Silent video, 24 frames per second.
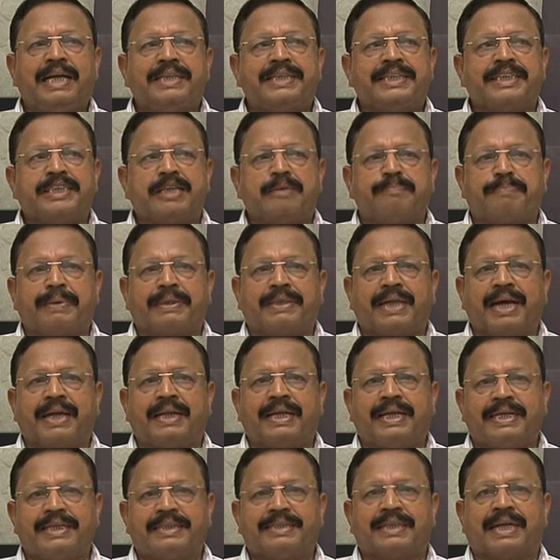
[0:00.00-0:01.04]
जिसे पता
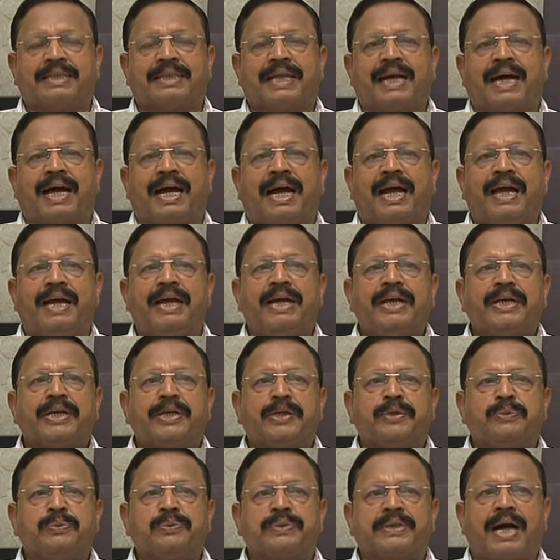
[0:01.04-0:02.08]
नहीं चलता है कि
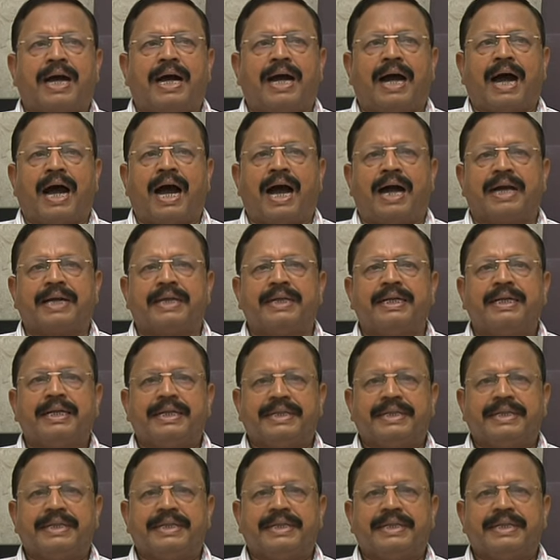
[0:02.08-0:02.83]
उसका आँख